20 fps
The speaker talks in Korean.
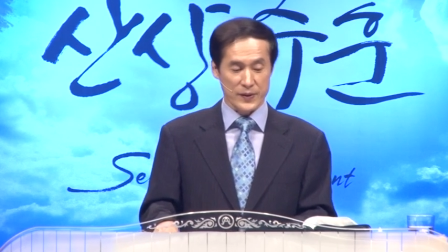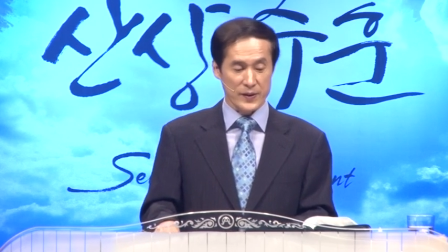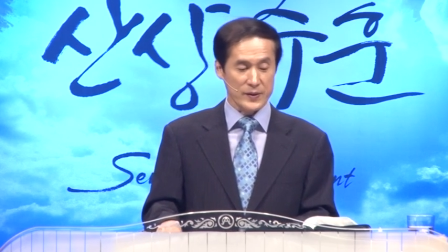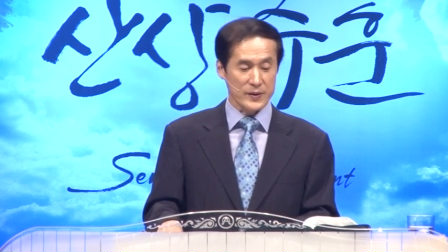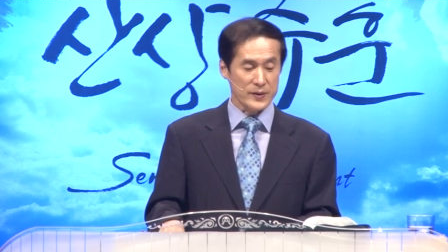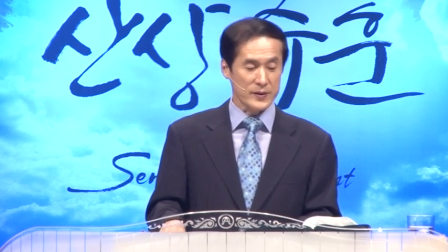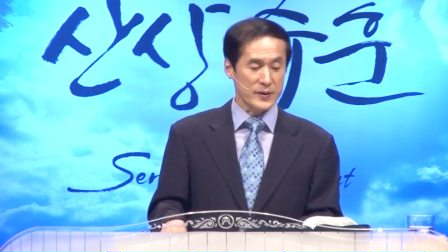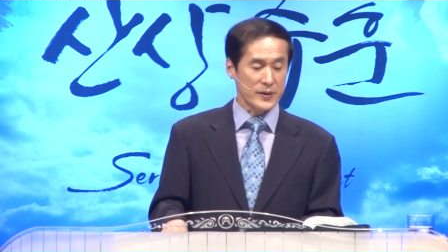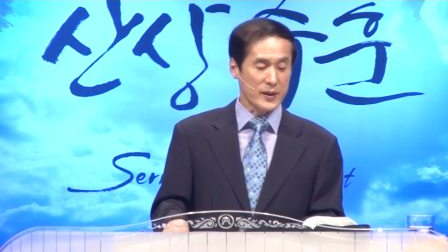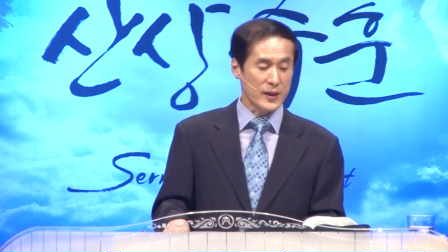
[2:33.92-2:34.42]

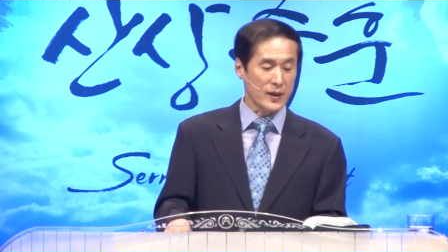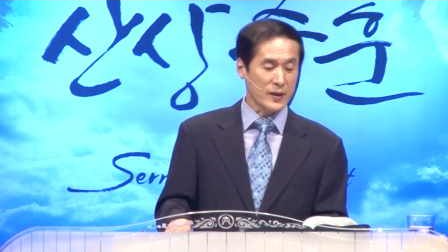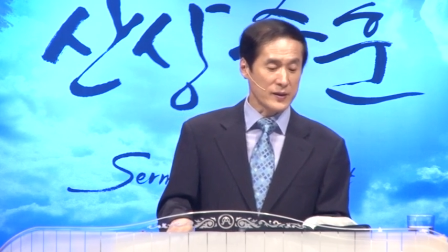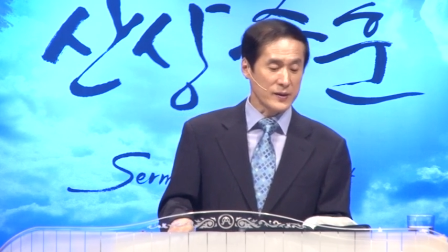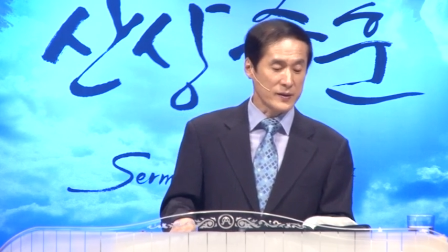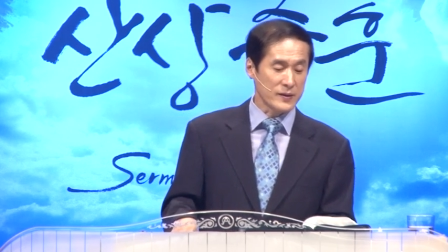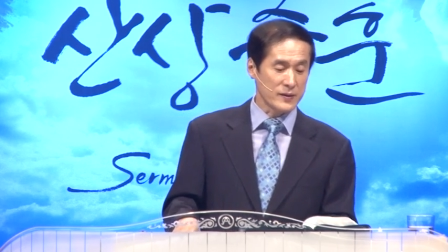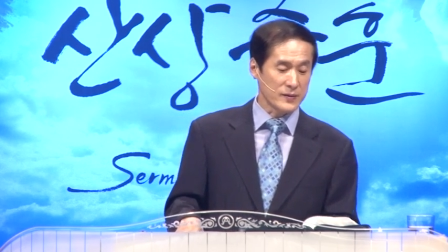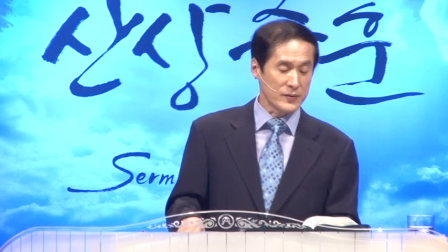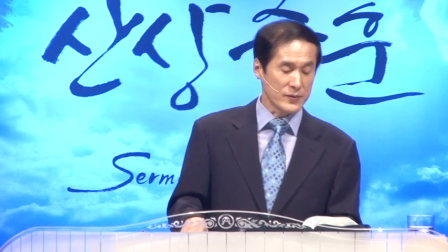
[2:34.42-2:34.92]
그래서
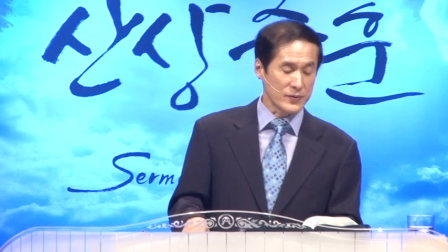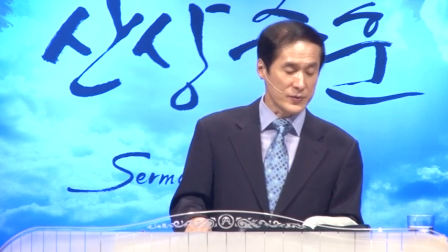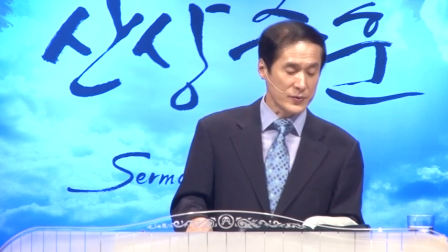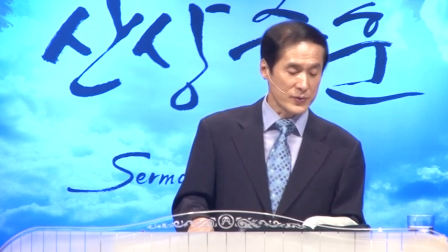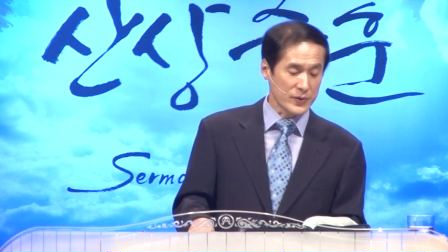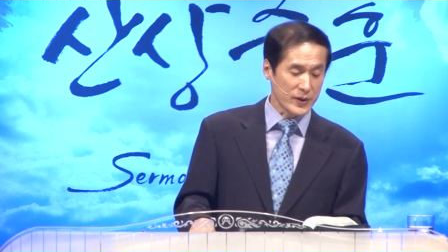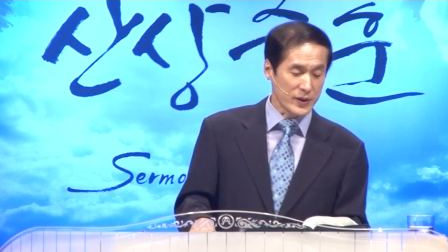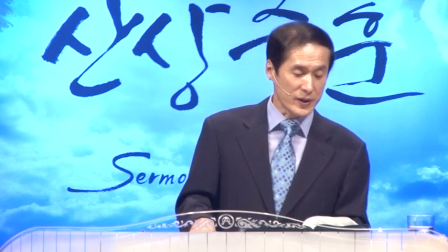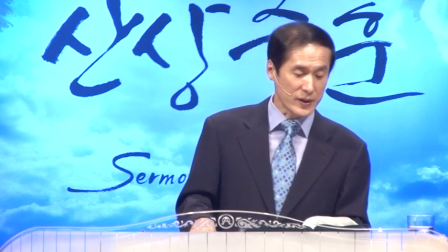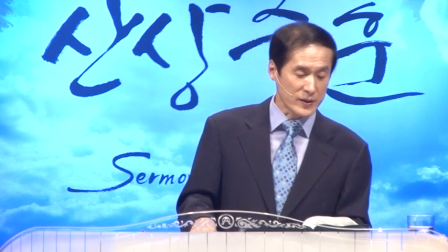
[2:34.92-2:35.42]

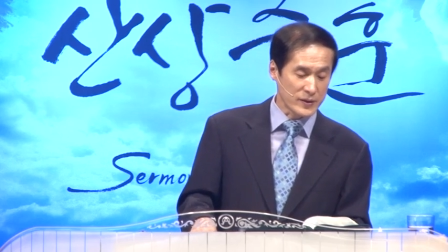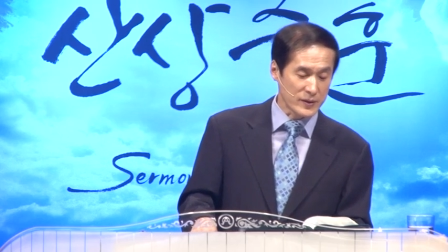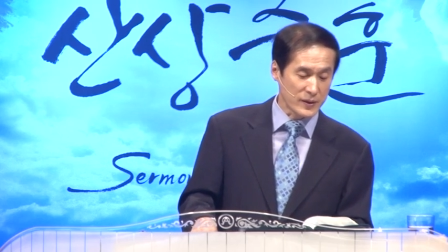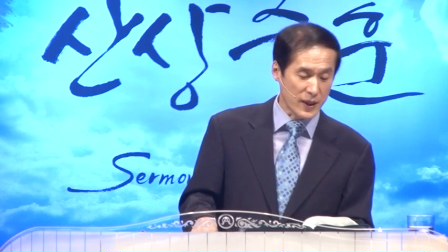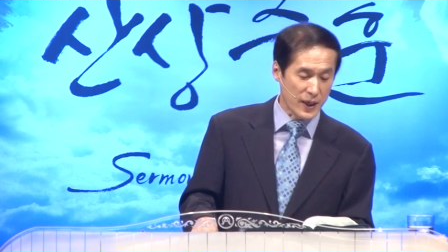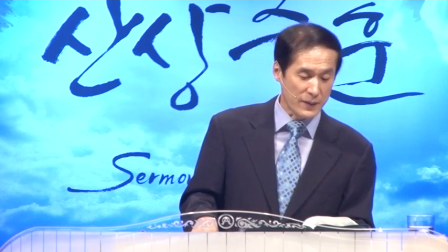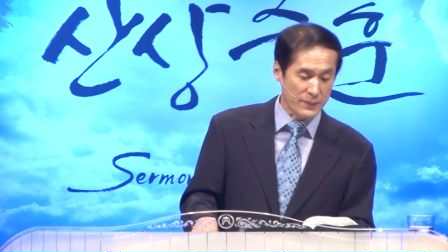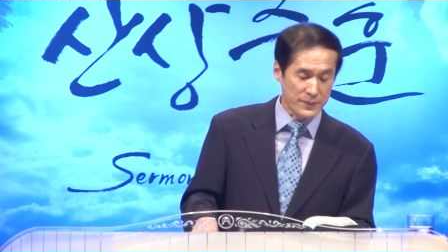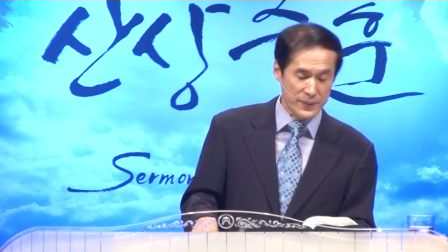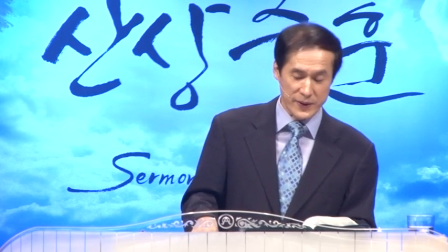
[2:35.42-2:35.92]
지난주에 그
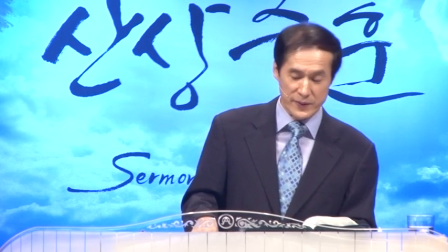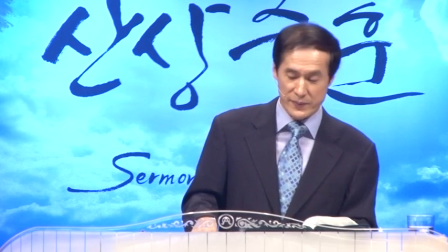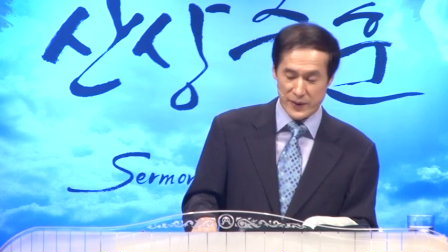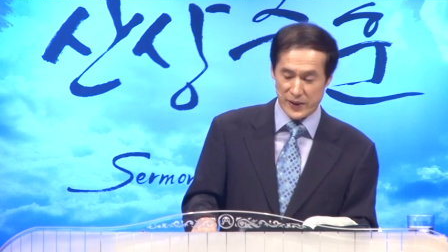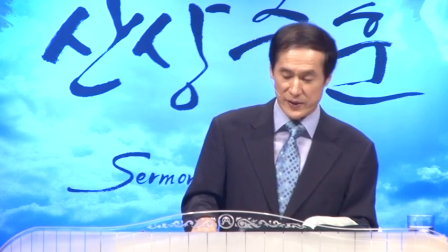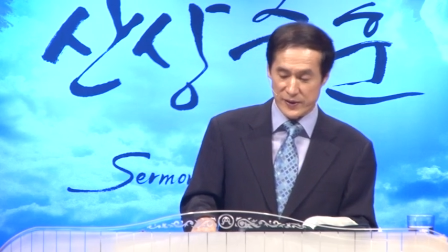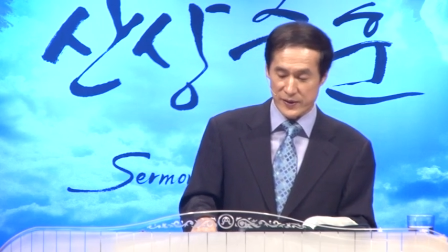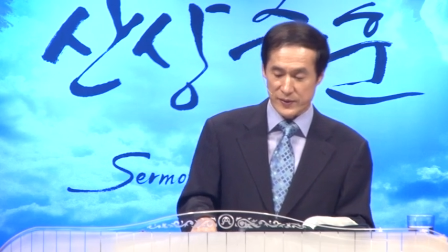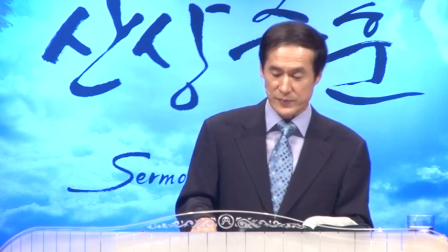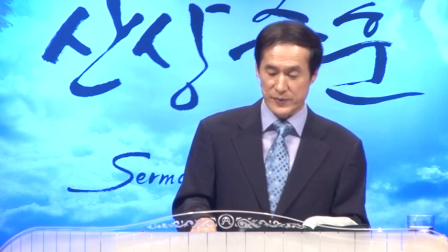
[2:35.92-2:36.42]
앞에
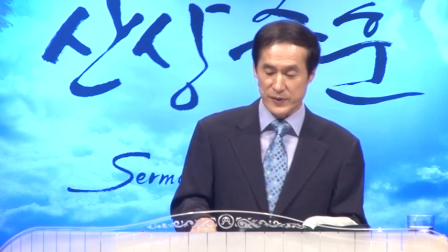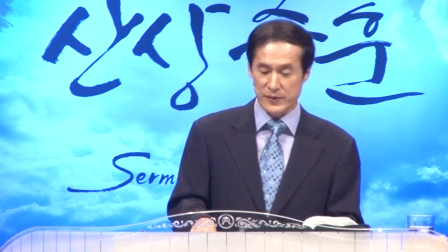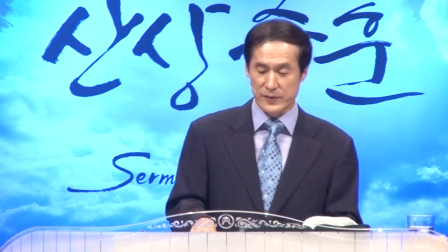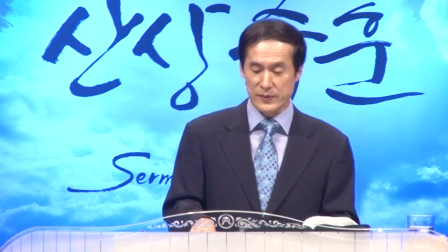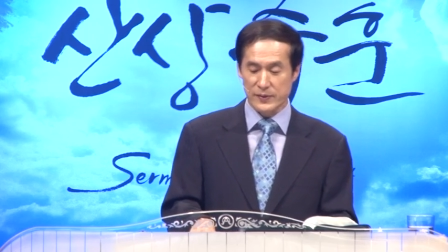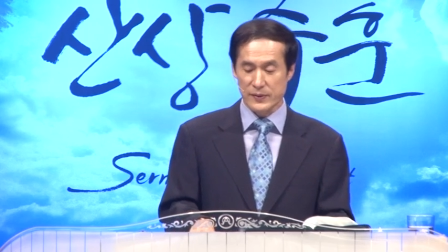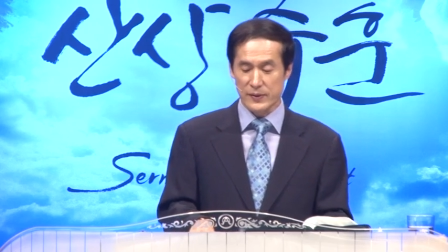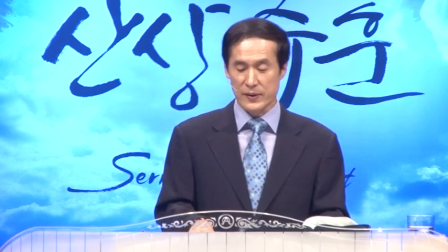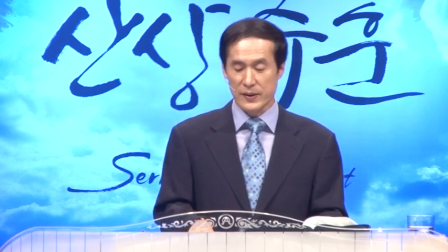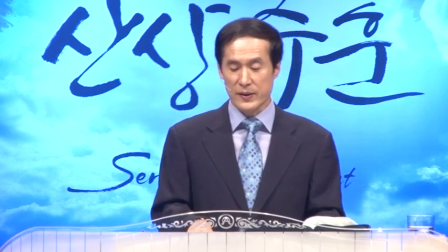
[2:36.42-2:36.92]

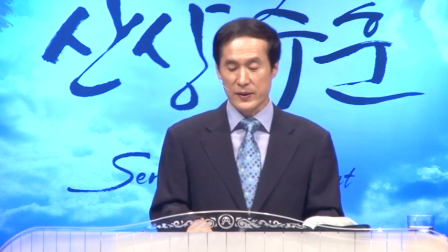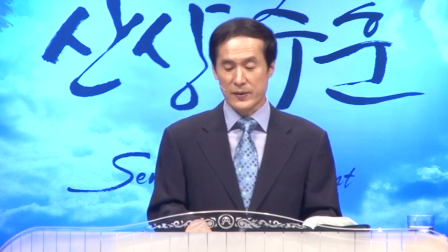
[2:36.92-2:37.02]
말씀은